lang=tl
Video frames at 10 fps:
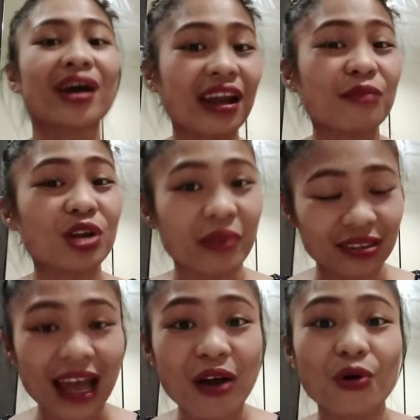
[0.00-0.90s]
Kailangan mo ng
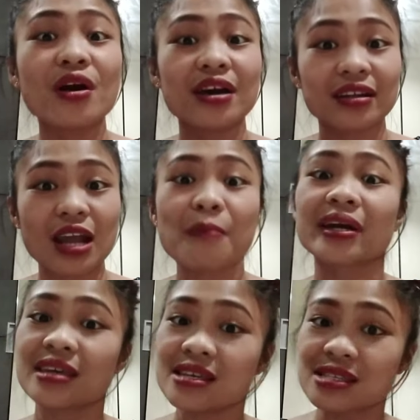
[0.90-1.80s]
mga tao na
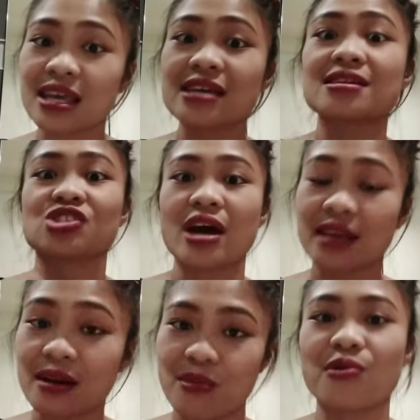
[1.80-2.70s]
mag stay sa
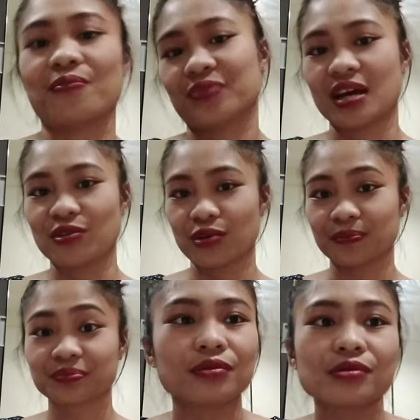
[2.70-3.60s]
channel mo. Ganon.